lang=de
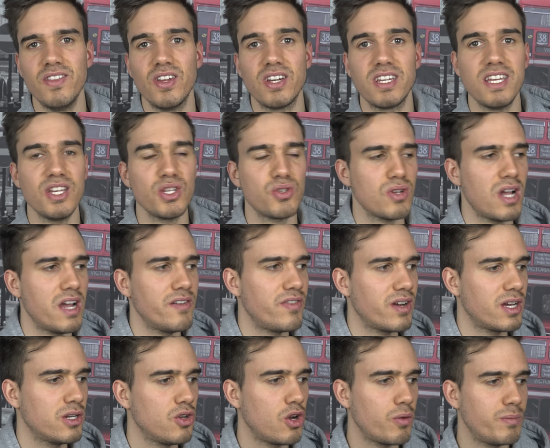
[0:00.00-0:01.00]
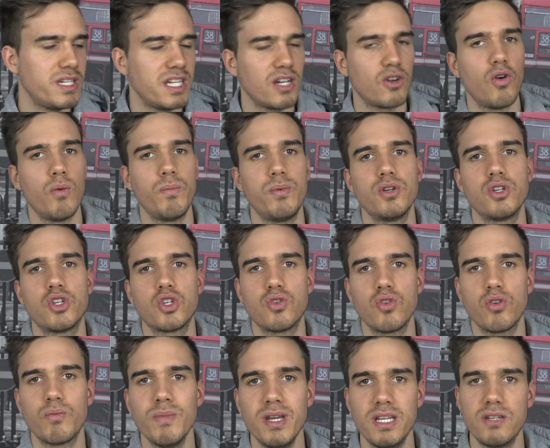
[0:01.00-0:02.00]
Dann gehst du einfach noch mit der Gruppe ein
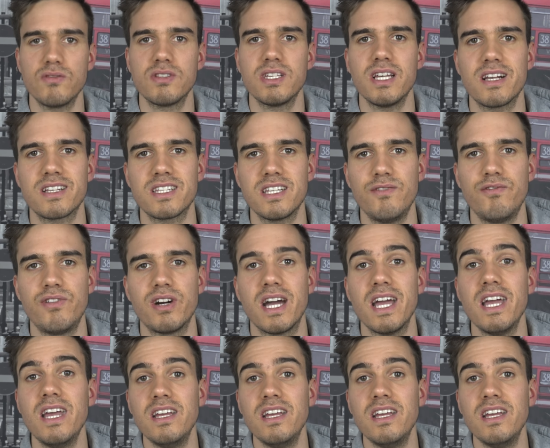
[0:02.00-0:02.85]
Stück mit und sagst einfach,